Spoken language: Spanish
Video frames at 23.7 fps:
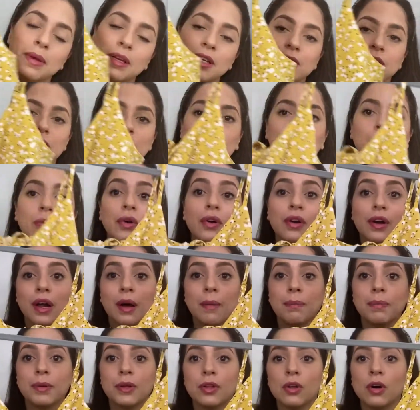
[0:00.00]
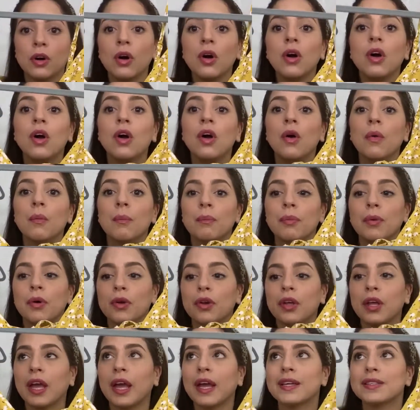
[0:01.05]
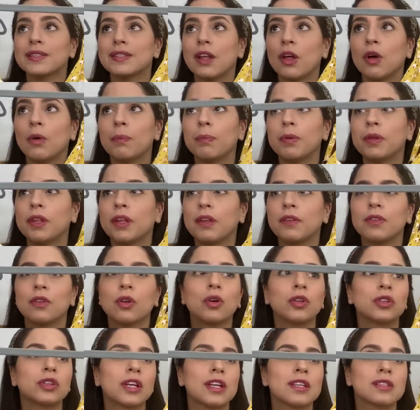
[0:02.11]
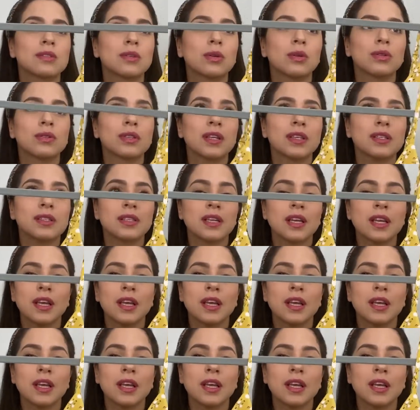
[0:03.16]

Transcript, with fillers: hizo muy rápido porque he estado pidiendo otras cosas